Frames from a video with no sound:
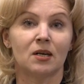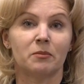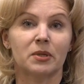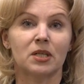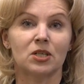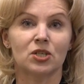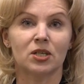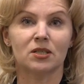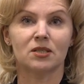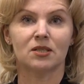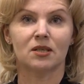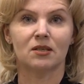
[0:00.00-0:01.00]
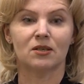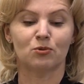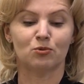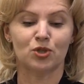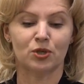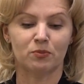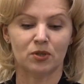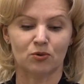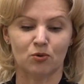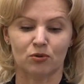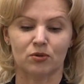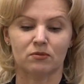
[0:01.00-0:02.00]
Продолжается учебный
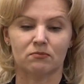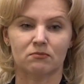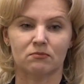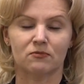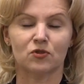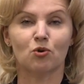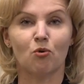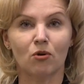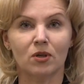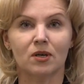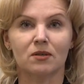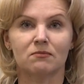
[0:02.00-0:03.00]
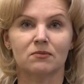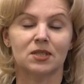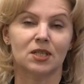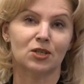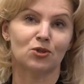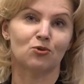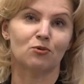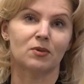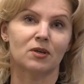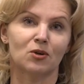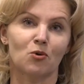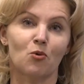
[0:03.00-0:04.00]
год в школах,
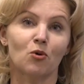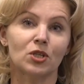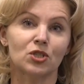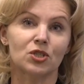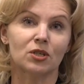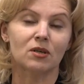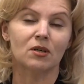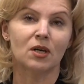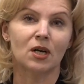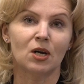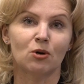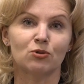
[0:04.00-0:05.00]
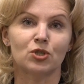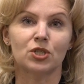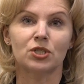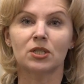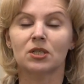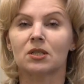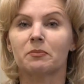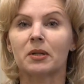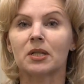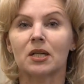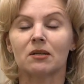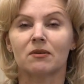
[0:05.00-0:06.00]
техникумах, колледжах, учреждениях
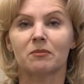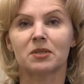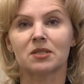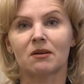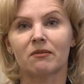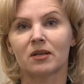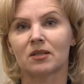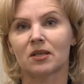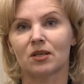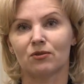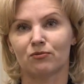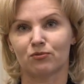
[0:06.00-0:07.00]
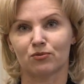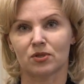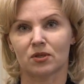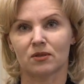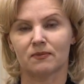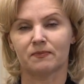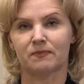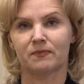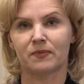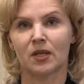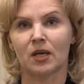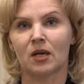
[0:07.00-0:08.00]
дополнительного образования и вузах.
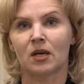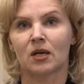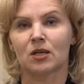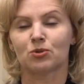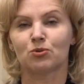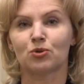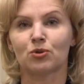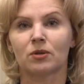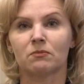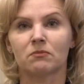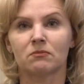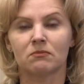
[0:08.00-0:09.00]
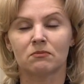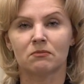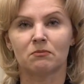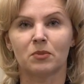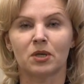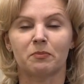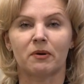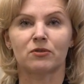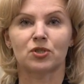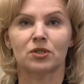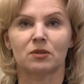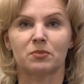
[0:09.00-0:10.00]
С учетом мер
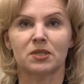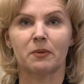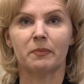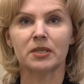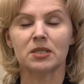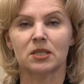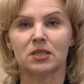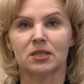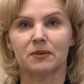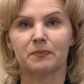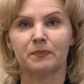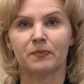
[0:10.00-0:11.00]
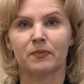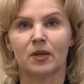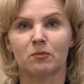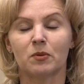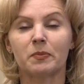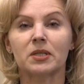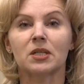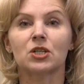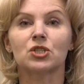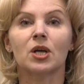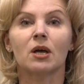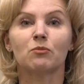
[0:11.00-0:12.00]
повышенной безопасности мы
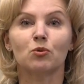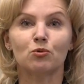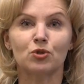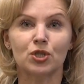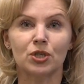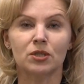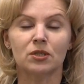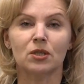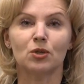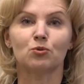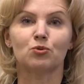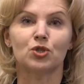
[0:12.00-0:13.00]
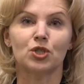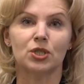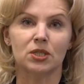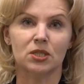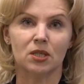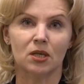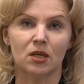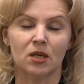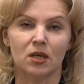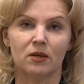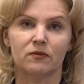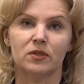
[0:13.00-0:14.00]
продолжаем учить и учиться
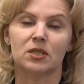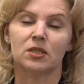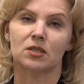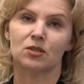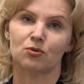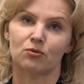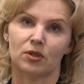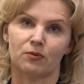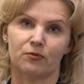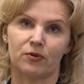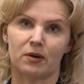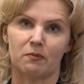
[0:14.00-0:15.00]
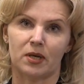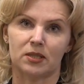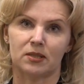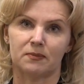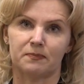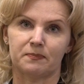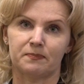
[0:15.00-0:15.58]
в дистанционном формате.